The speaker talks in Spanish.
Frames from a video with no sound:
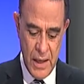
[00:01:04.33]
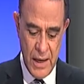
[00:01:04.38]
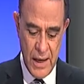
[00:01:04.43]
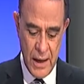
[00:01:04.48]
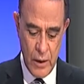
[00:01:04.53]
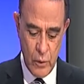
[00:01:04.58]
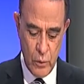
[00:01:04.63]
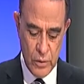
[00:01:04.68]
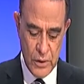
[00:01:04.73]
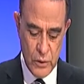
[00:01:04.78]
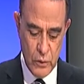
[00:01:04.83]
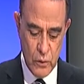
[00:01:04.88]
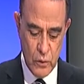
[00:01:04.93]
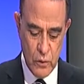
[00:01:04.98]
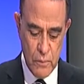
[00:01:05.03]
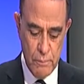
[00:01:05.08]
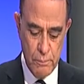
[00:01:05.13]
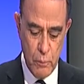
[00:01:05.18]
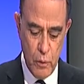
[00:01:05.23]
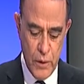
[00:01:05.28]
la
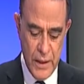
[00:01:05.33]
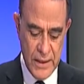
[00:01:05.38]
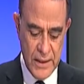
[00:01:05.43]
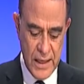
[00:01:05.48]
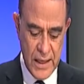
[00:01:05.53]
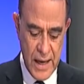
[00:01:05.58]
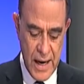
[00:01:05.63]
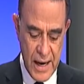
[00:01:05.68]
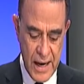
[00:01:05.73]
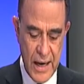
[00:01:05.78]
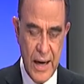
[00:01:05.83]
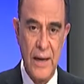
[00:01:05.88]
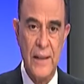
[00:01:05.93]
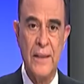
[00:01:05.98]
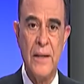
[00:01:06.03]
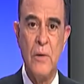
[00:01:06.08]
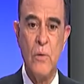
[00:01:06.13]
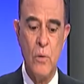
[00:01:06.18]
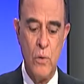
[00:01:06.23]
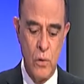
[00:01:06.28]
constitución política en el
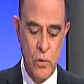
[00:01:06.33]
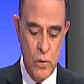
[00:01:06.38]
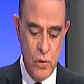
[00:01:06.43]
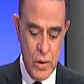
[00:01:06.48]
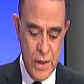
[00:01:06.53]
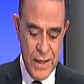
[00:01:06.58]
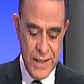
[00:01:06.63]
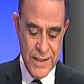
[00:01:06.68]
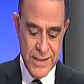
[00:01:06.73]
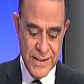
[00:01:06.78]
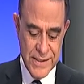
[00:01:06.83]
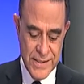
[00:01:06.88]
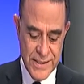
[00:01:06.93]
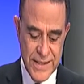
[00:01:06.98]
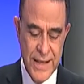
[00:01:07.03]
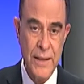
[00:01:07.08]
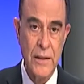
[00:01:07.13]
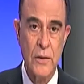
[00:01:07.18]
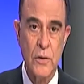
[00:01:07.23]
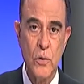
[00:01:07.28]
artículo
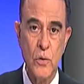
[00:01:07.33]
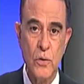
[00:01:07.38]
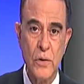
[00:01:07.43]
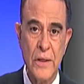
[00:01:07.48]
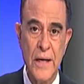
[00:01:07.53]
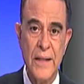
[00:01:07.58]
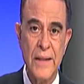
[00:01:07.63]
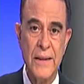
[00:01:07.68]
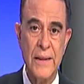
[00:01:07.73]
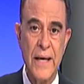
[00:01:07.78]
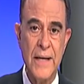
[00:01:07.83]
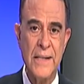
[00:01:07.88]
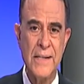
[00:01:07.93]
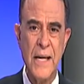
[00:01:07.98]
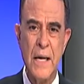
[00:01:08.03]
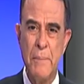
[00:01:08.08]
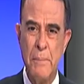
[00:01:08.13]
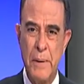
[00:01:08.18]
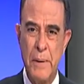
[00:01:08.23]
136